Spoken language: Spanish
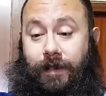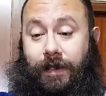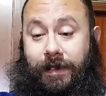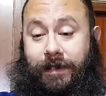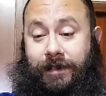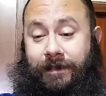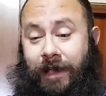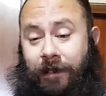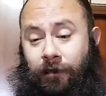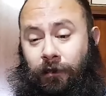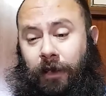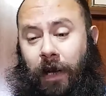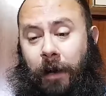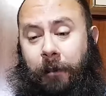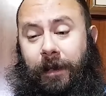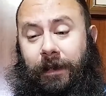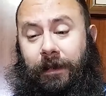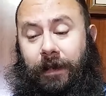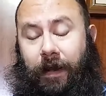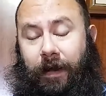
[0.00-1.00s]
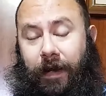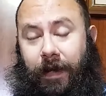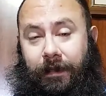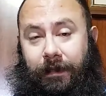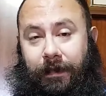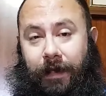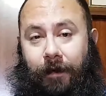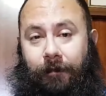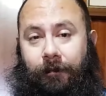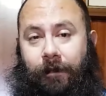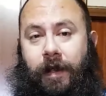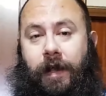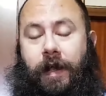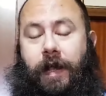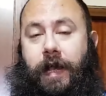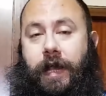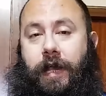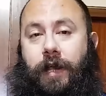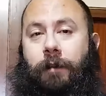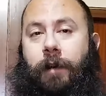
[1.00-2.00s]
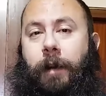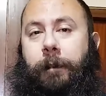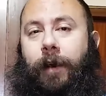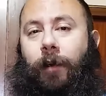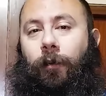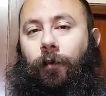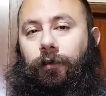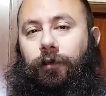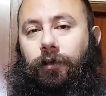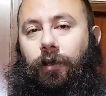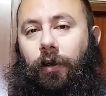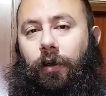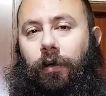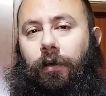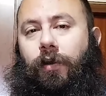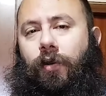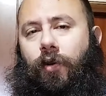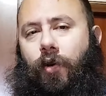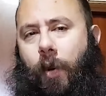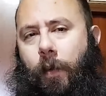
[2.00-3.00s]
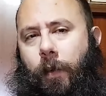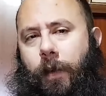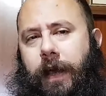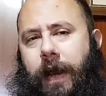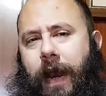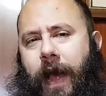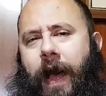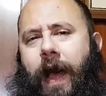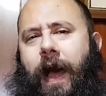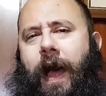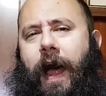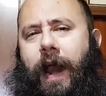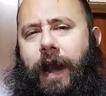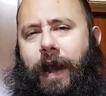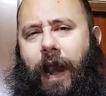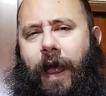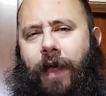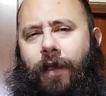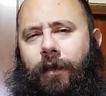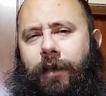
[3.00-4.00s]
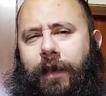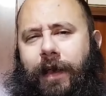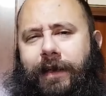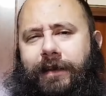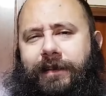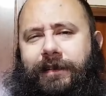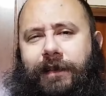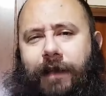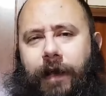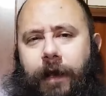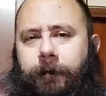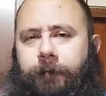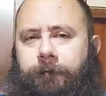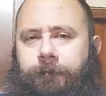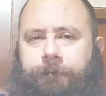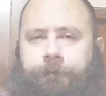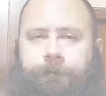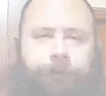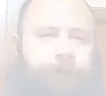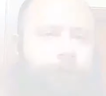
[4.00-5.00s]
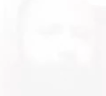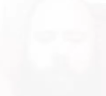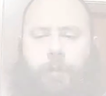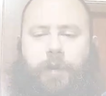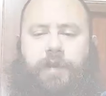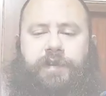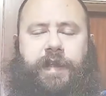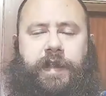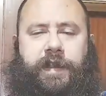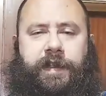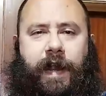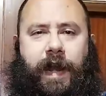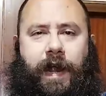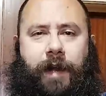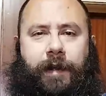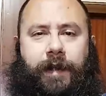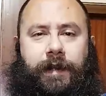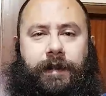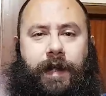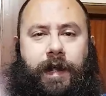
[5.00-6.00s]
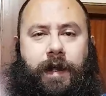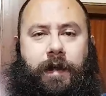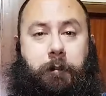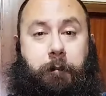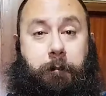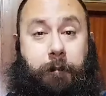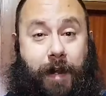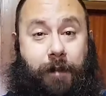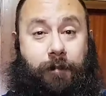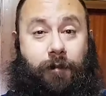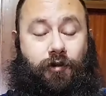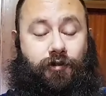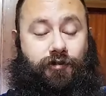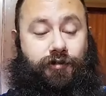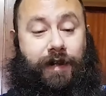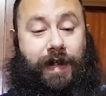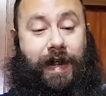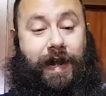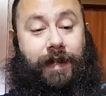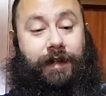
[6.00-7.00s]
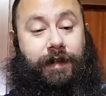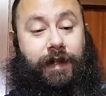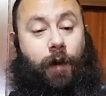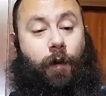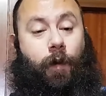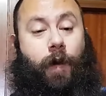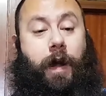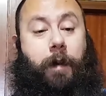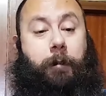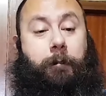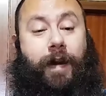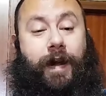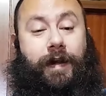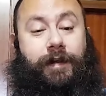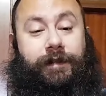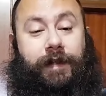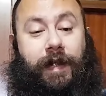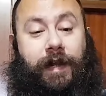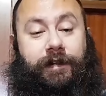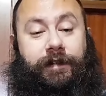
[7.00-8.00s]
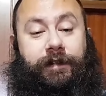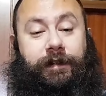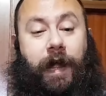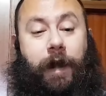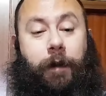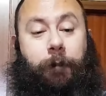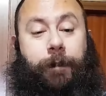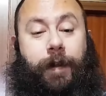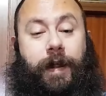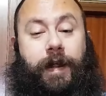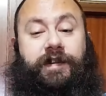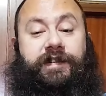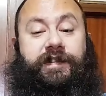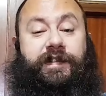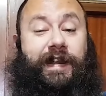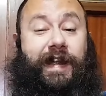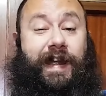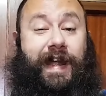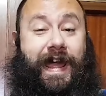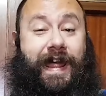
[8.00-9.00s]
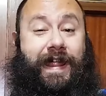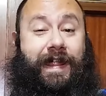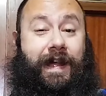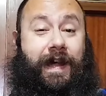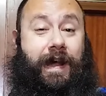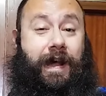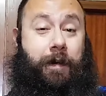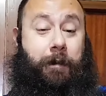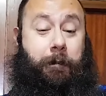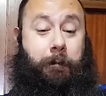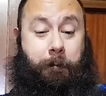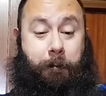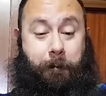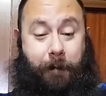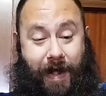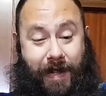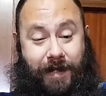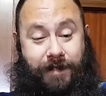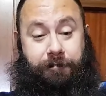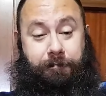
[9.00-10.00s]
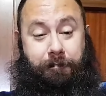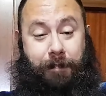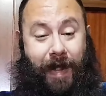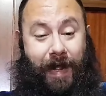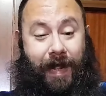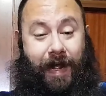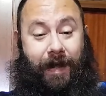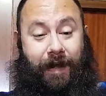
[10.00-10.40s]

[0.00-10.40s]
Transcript: está totalmente recta. Y yo me pregunto cómo irá al lado de esta. Pues sinceramente vemos que la antigua Master Star Piece queda más baja